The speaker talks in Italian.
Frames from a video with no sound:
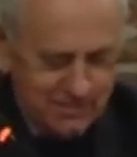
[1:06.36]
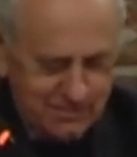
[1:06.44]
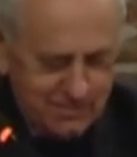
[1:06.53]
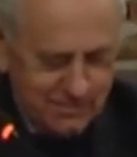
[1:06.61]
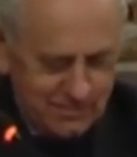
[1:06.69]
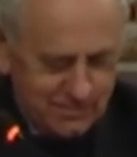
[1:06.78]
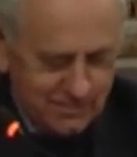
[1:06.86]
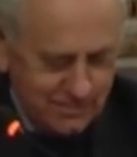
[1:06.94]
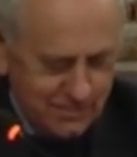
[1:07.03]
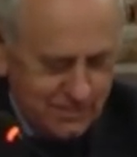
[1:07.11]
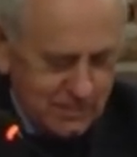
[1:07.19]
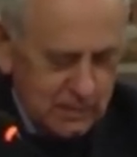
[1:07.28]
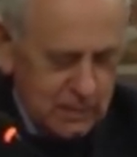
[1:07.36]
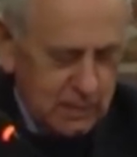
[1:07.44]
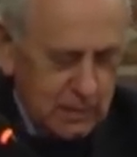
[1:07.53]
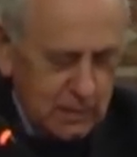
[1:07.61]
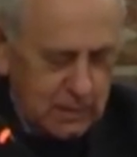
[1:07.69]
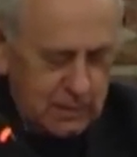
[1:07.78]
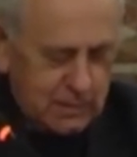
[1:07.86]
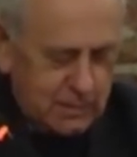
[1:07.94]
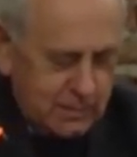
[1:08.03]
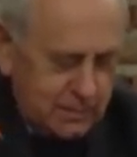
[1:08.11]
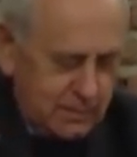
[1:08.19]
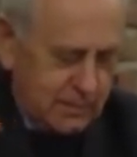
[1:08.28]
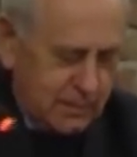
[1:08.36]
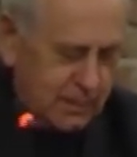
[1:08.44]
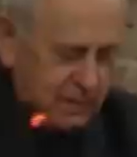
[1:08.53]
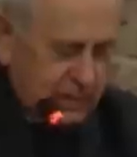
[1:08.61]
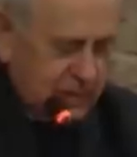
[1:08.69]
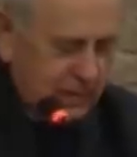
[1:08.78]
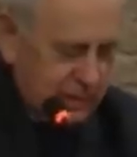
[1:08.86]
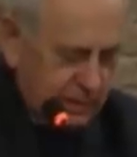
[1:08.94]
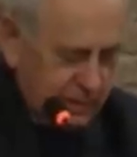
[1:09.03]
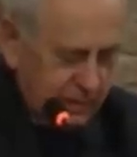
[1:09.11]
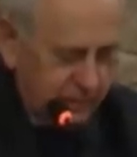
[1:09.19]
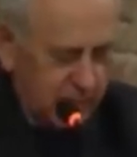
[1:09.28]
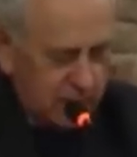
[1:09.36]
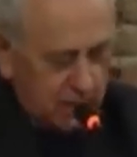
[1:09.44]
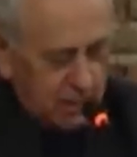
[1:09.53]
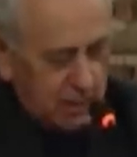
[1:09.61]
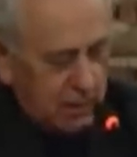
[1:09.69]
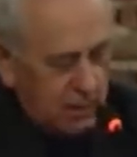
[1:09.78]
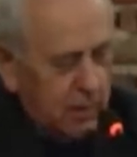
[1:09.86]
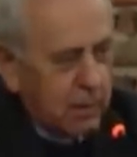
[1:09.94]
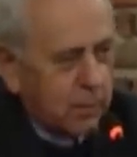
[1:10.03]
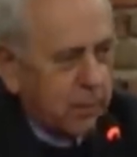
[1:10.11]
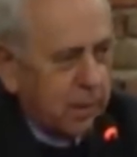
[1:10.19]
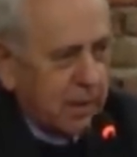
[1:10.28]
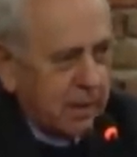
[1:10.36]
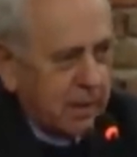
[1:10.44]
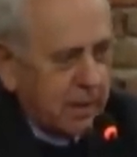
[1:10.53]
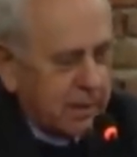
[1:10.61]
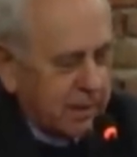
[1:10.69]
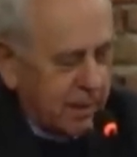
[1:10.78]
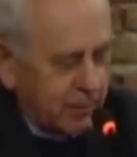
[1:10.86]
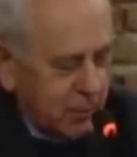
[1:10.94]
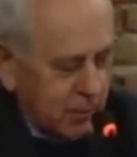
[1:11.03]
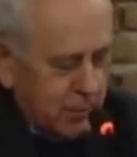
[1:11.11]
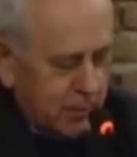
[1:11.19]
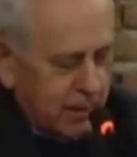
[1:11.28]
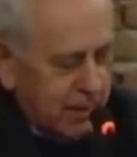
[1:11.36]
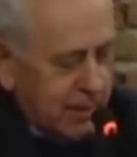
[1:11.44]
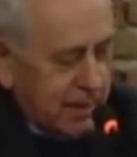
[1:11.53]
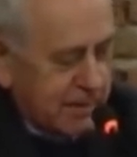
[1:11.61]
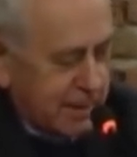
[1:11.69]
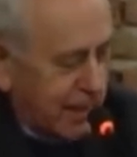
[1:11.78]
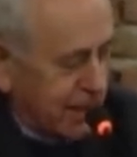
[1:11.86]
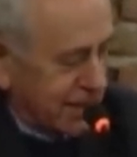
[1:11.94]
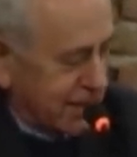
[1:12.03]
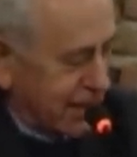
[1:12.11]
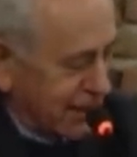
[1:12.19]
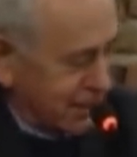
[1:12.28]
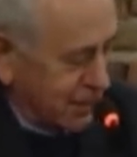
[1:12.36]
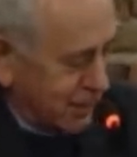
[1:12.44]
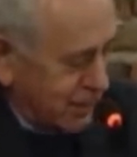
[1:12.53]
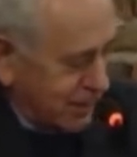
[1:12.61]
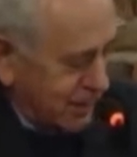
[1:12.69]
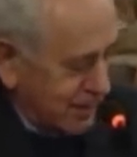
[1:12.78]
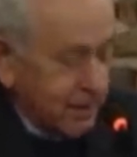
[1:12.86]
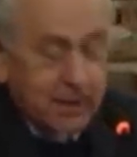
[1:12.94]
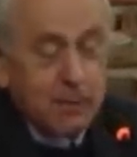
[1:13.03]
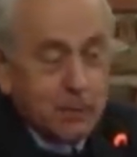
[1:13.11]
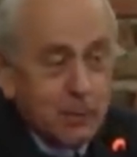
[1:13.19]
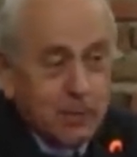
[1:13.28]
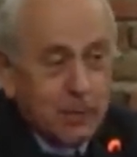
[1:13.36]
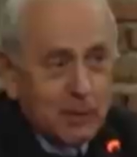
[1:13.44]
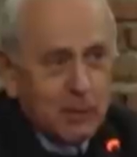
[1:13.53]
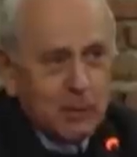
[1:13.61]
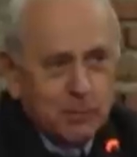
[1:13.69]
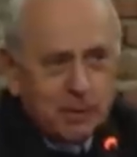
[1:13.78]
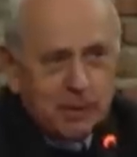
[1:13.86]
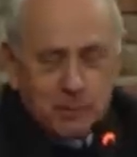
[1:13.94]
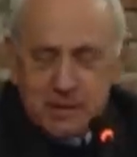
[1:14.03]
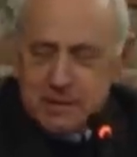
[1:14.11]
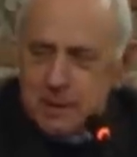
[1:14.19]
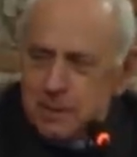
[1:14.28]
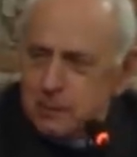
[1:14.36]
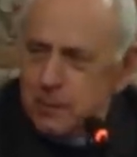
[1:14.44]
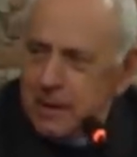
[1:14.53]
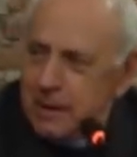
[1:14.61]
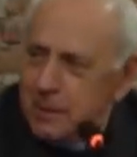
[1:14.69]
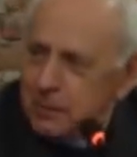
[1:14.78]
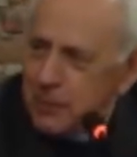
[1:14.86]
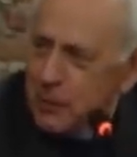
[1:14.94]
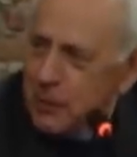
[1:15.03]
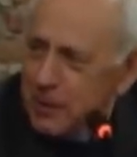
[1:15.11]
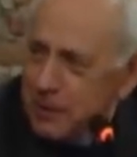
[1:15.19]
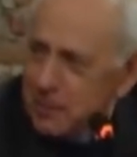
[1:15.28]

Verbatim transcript: Pubblicazione che è anzitutto un omaggio alla comunità locale che lungo tanti secoli, vissuti spesso faticosamente e con sacrifici di